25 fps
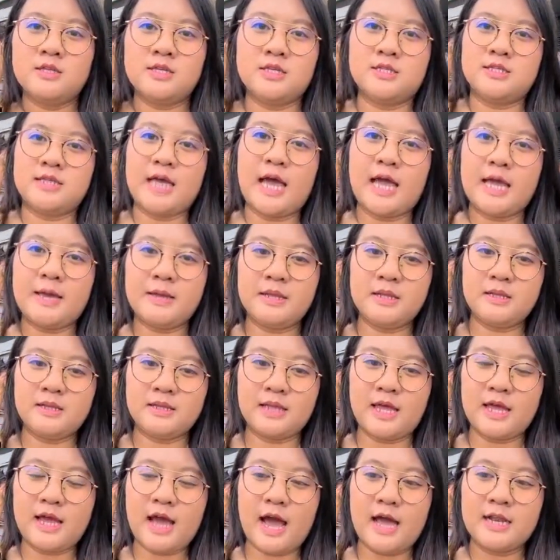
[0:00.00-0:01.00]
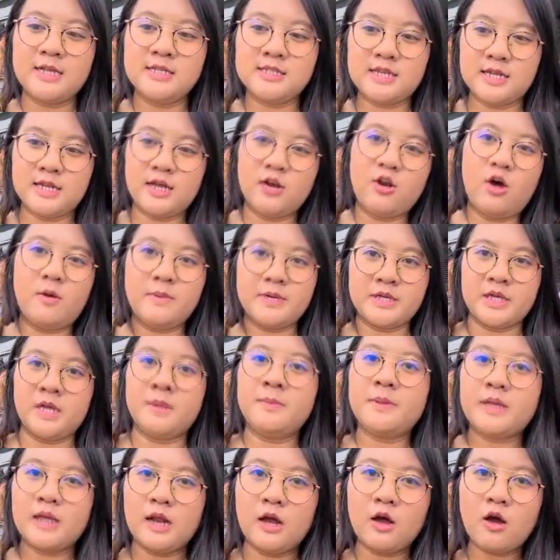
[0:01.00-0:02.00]
จิตใจในการที่จะเรียกร้องไปใช้
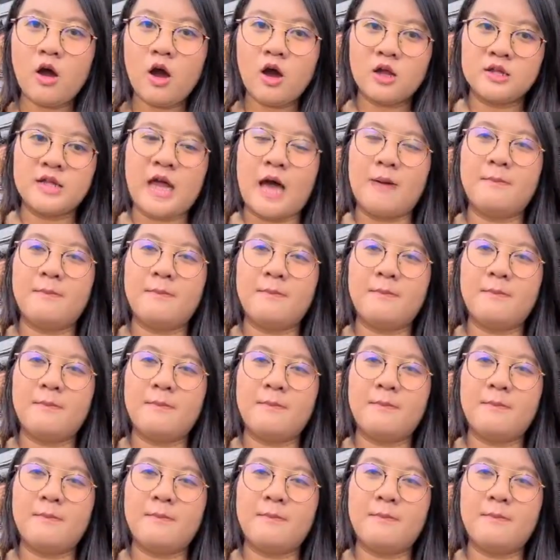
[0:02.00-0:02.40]
ไปเลยแล้วก็